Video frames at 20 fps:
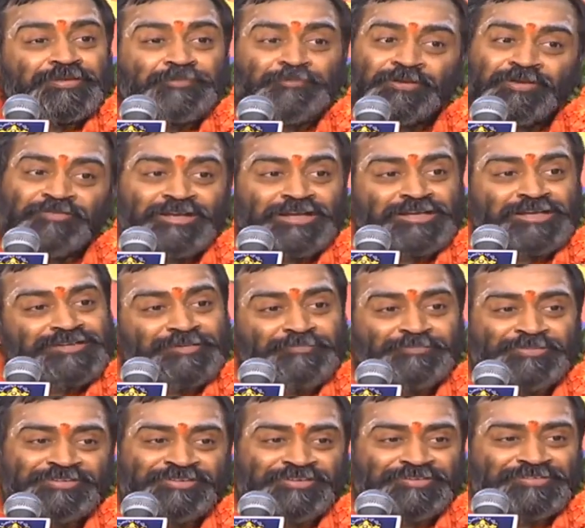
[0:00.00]
ఇప్పుడు వెళ్ళని
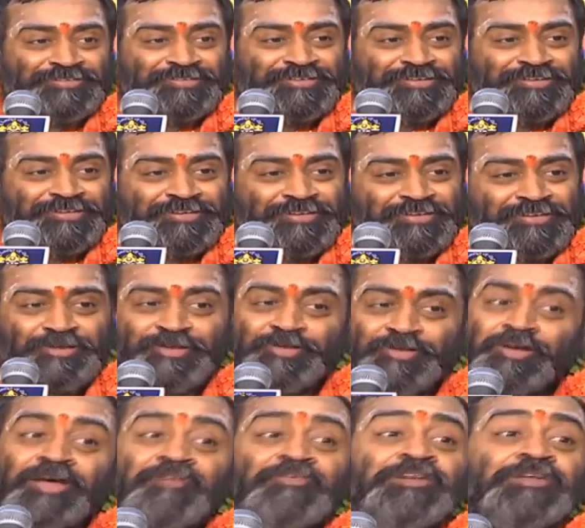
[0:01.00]
చెప్పేశాం
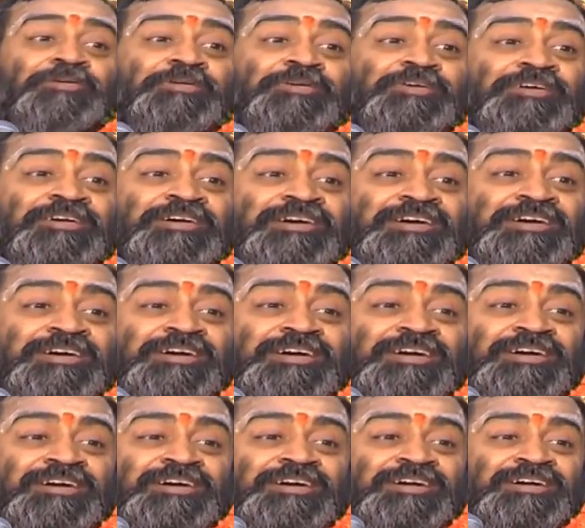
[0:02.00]
హీరో ఎవరు
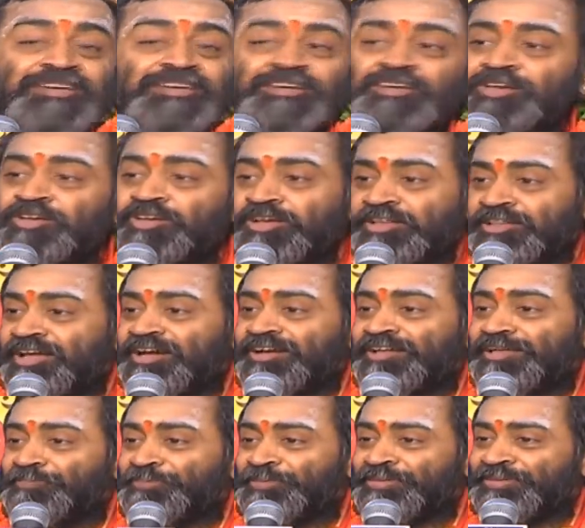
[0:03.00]
హీరో
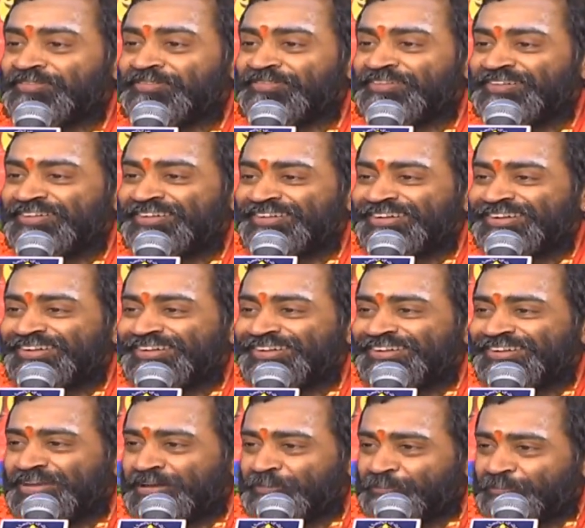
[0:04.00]
ఇందాక చెప్పేశాం
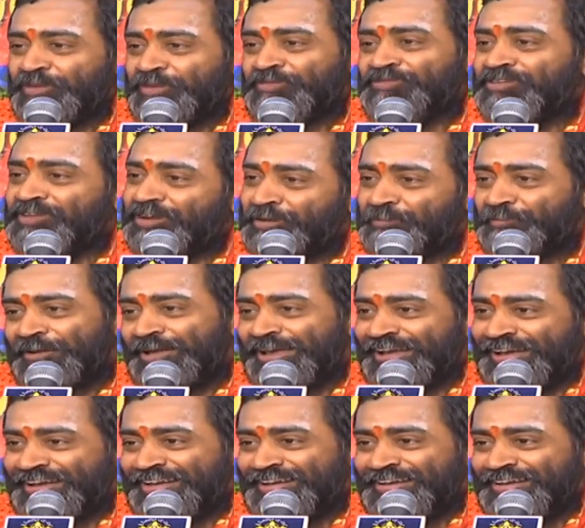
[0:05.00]
ఇప్పుడు వచ్చేసాడు
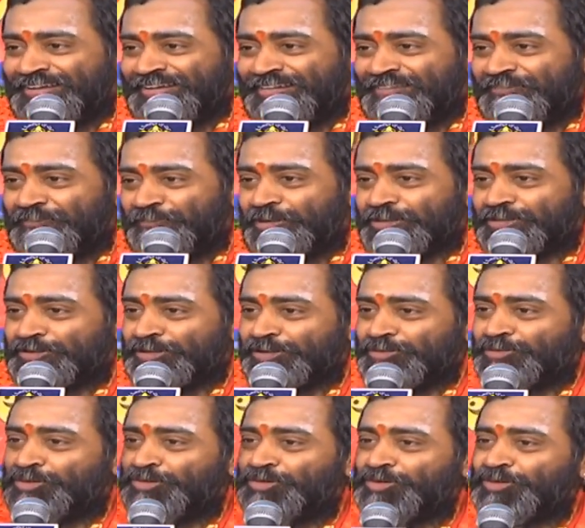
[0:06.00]
అప్పుడే
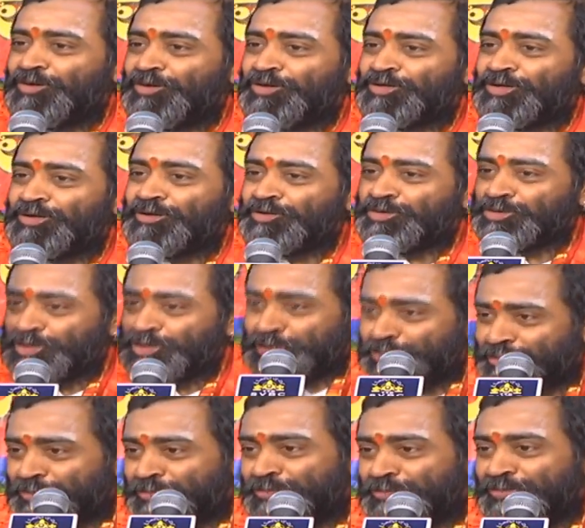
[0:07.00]
మొత్తం దుర్యోధనుడు
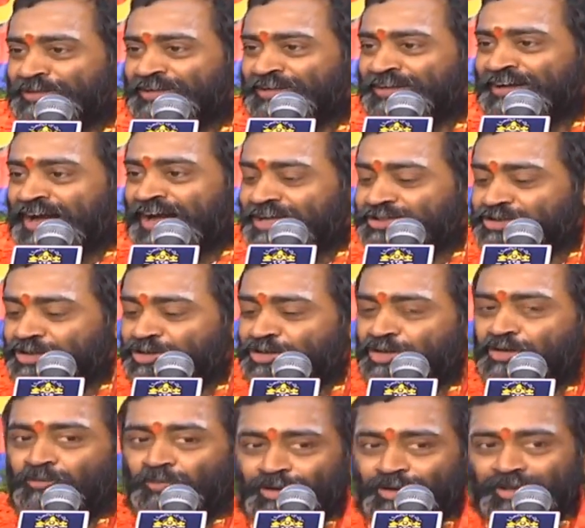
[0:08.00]
చెట్టు ఆ
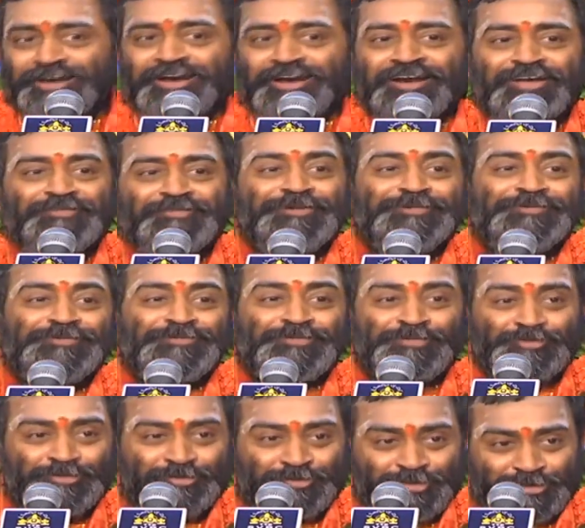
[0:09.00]
చెట్టుకు మూలంగాడెవడు
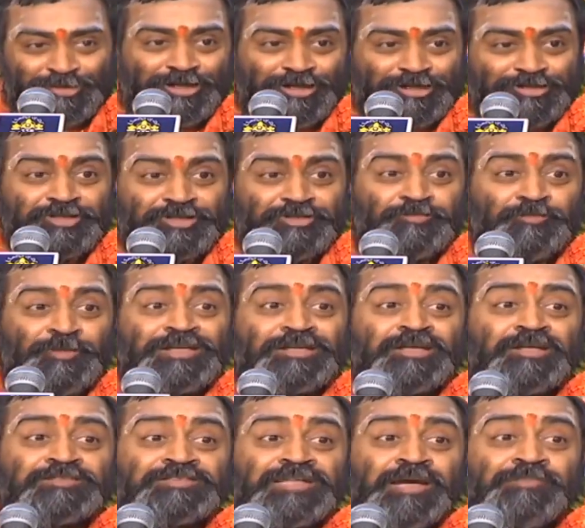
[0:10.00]
ధృతరాష్ట్రుడు
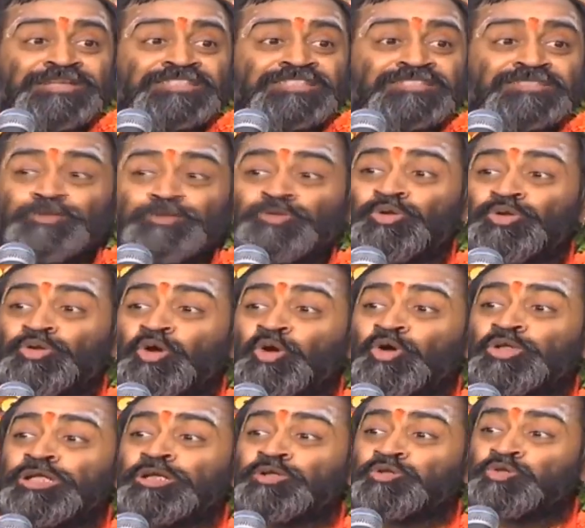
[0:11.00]
అంటే సమస్త
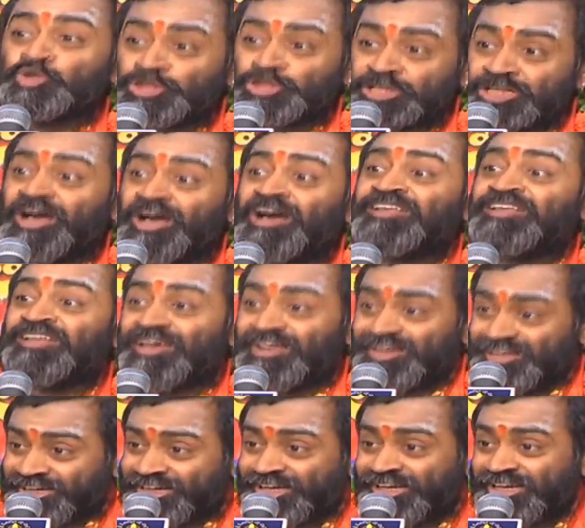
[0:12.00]
దుర్యోధన
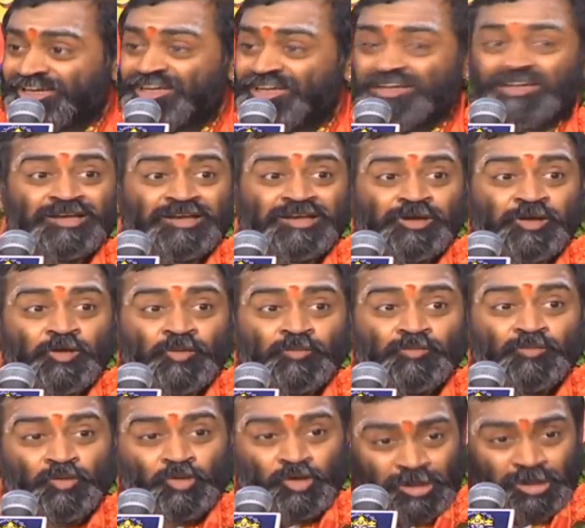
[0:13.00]
దుష్కార్యాలకి
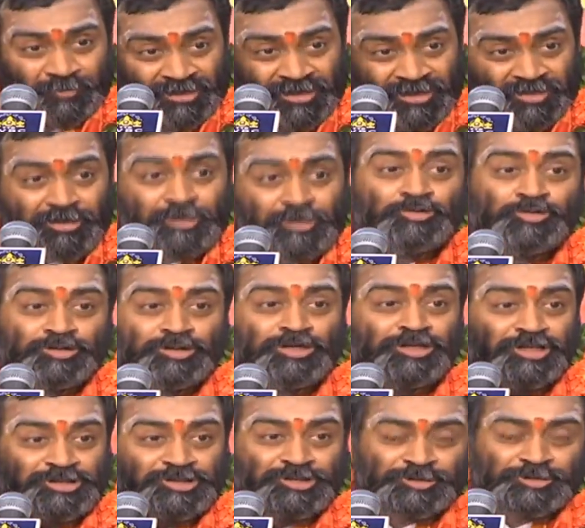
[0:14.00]
మూలమైన వాడు
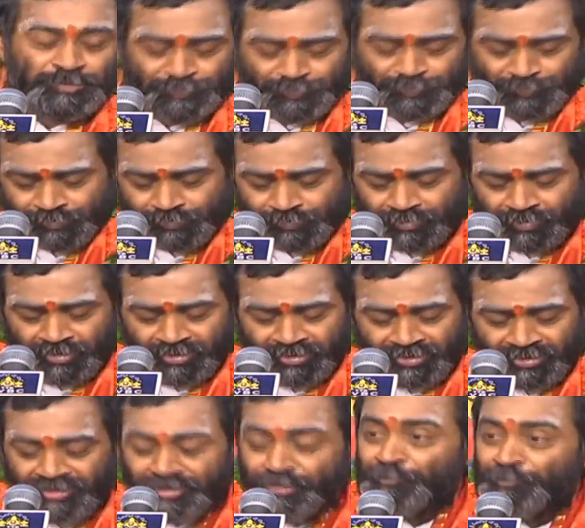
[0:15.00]
ధృతరాష్ట్రుడు
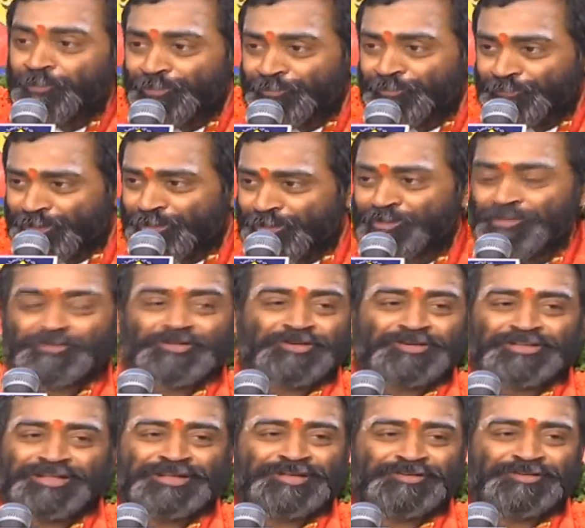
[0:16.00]
ఇప్పుడు రెండో
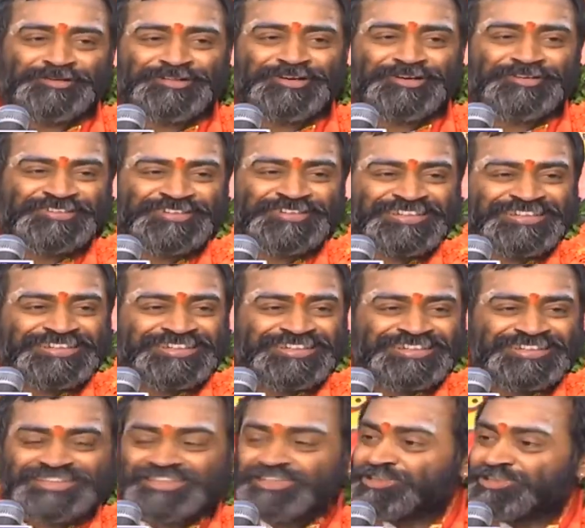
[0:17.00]
చెట్టు దగ్గరికి వద్దాం
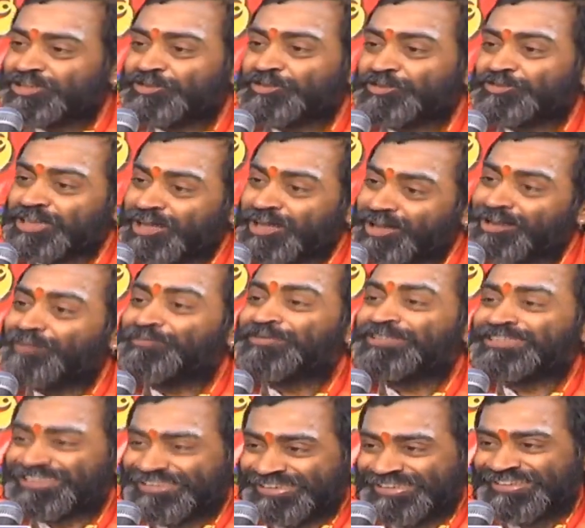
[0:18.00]
ఈ చెట్టు చాలా
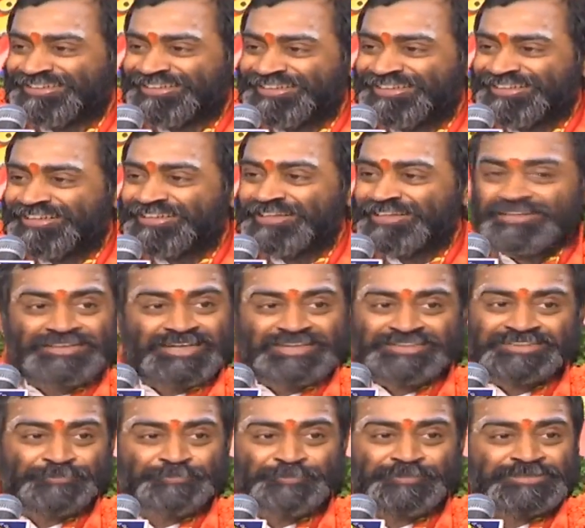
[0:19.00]
మంచిది ఎందుకంటే
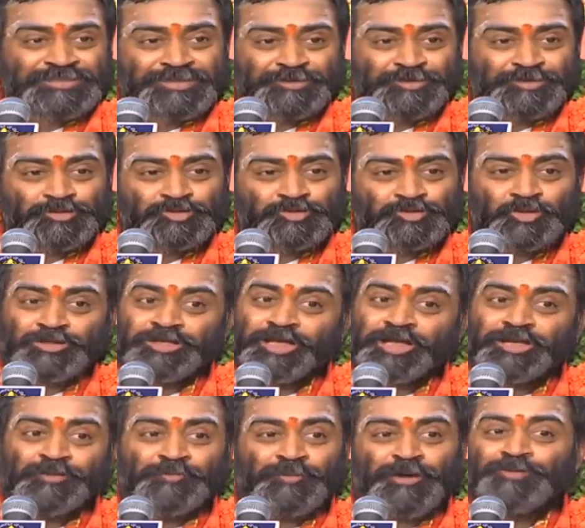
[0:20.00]
ఇందాక చెప్పిన చెట్టు
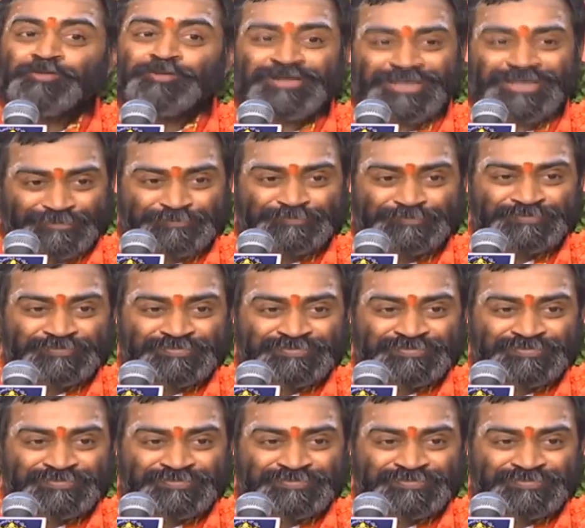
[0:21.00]
చూడడానికి బాగుంటాయి